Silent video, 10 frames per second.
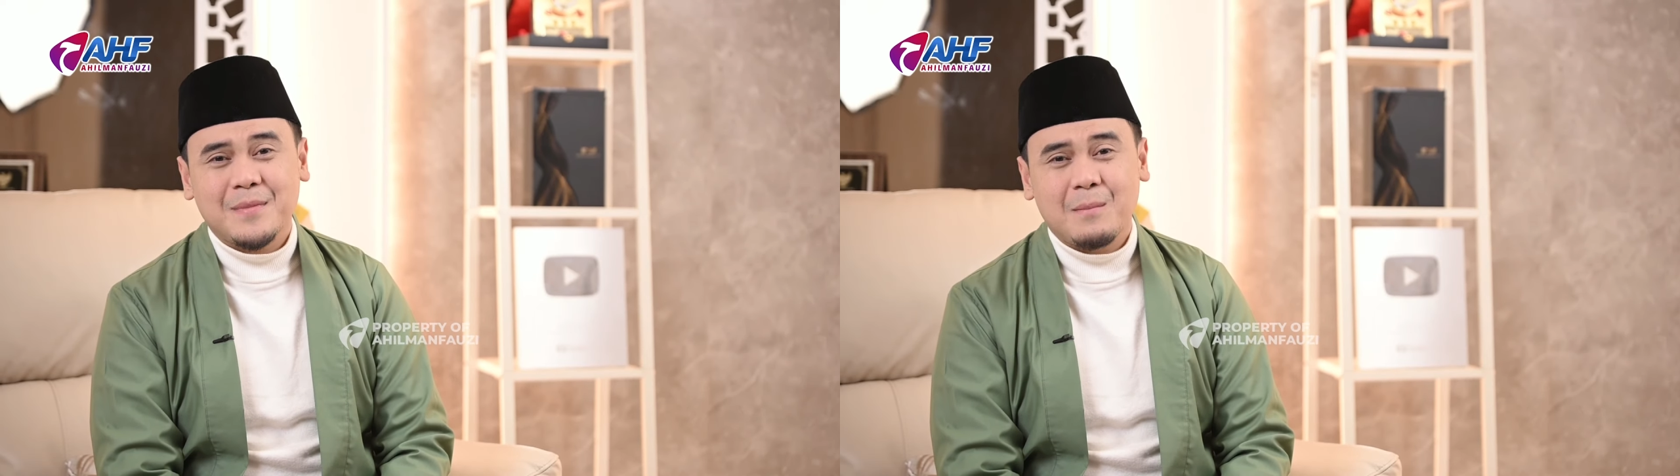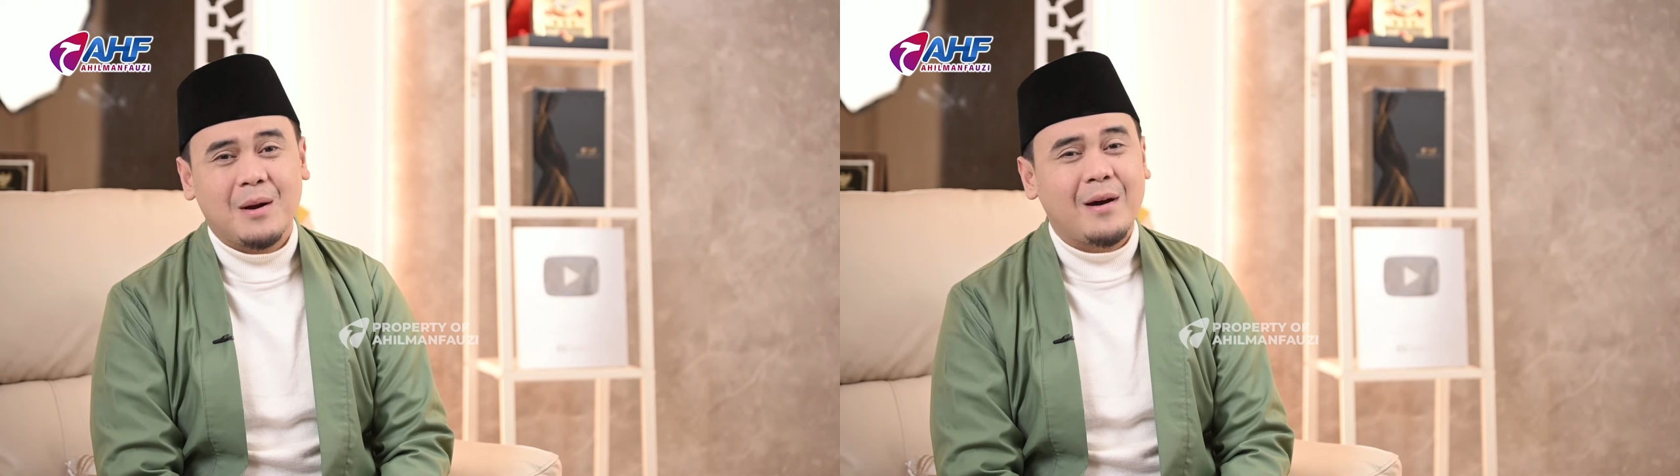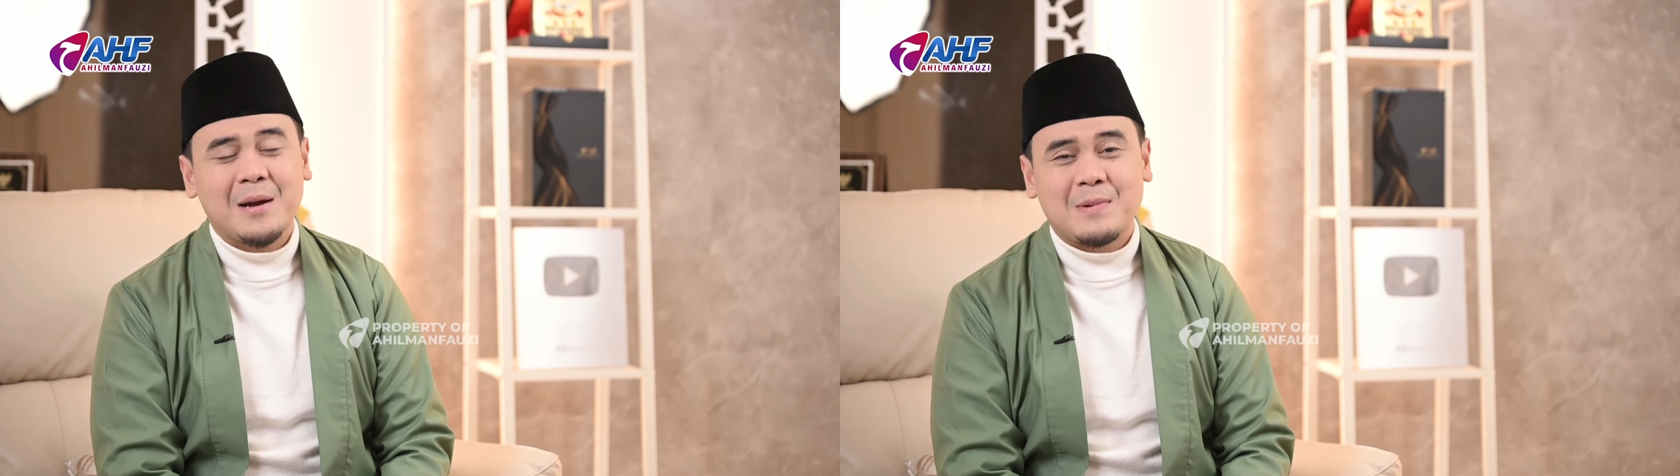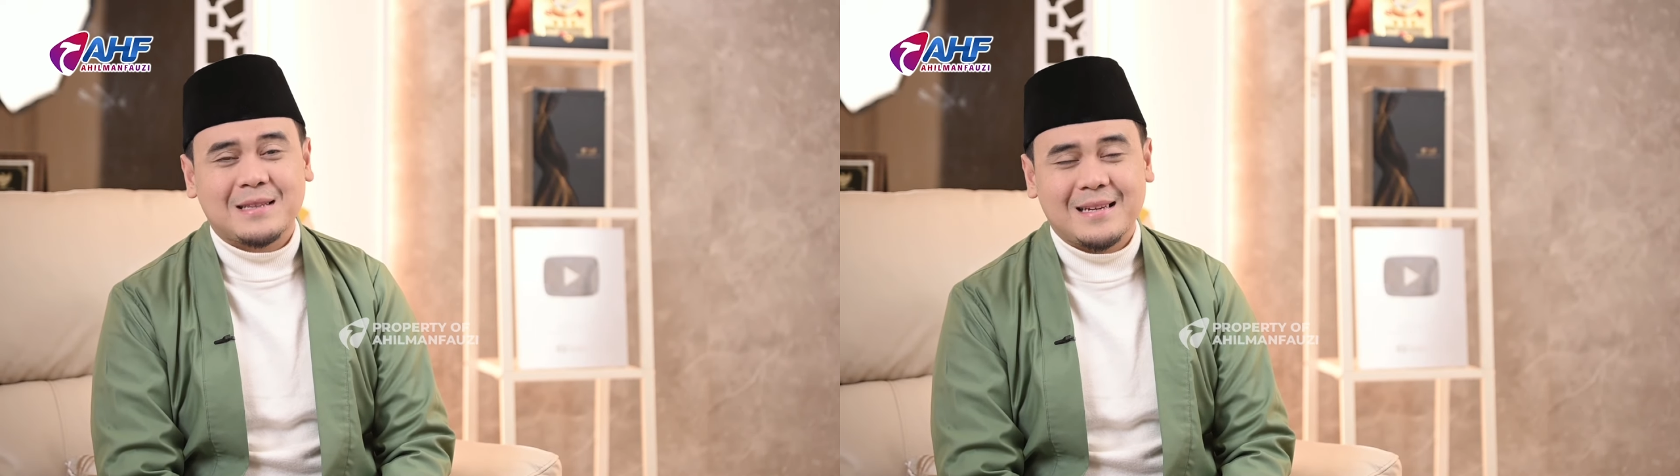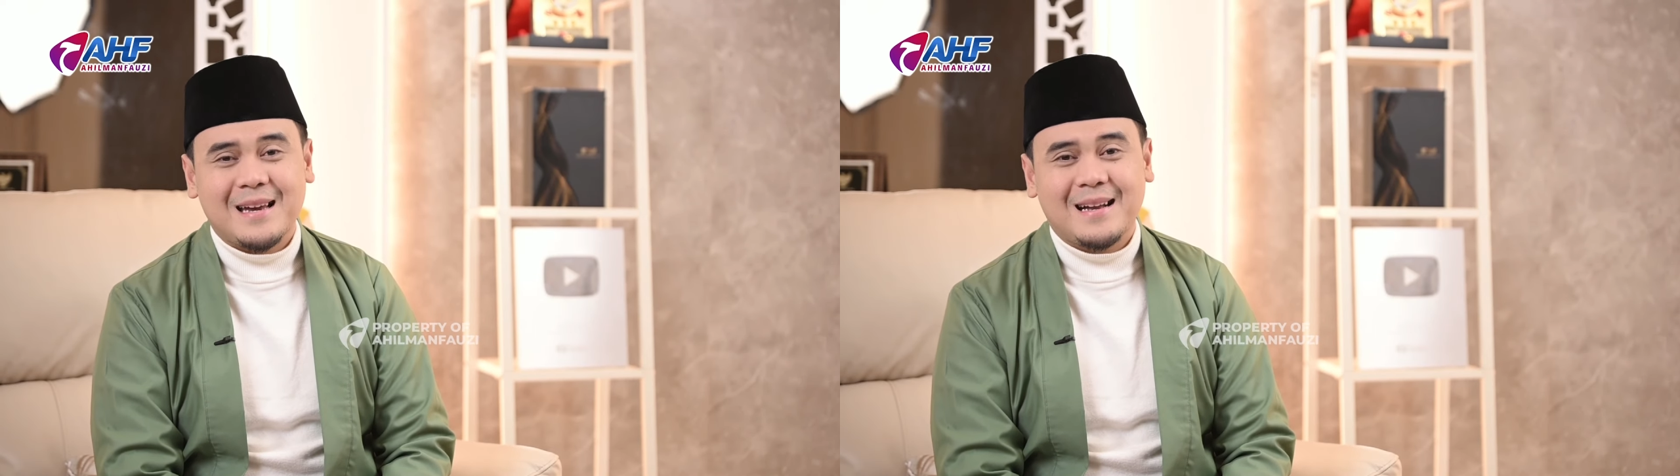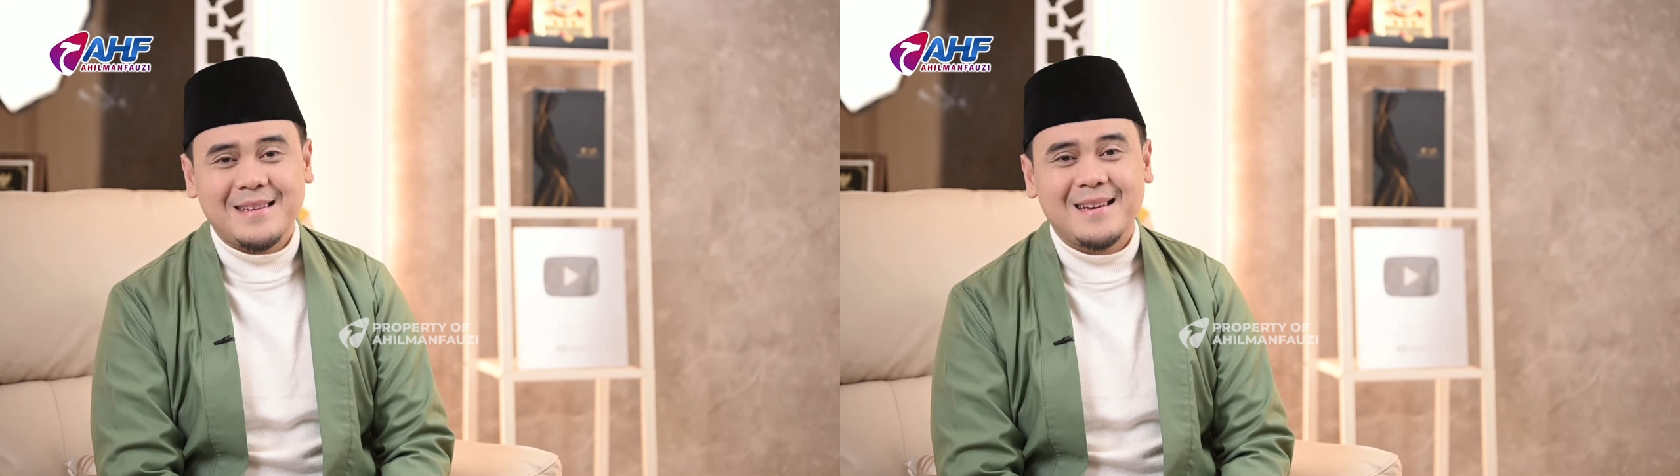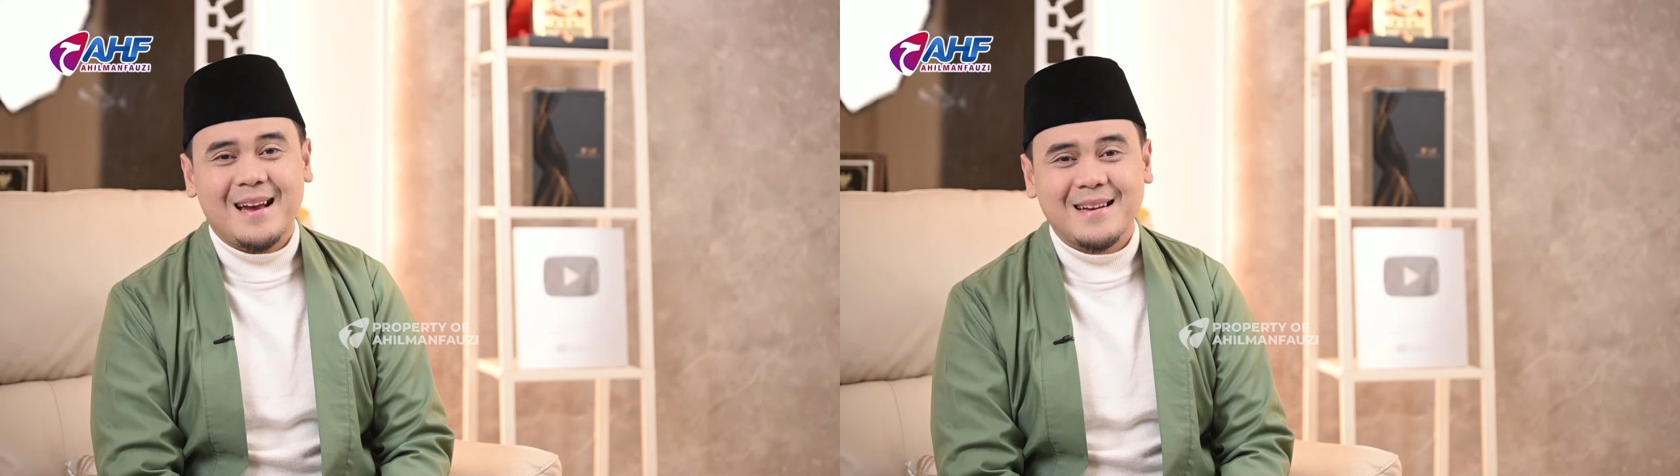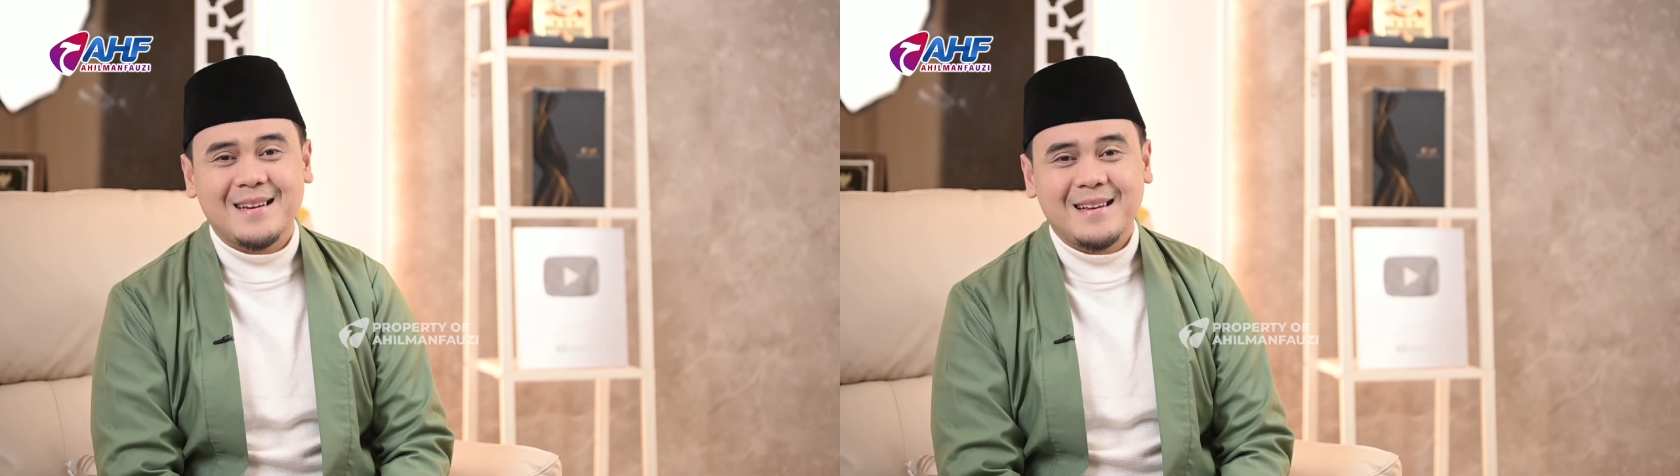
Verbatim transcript: berbagai pertanyaannya, dan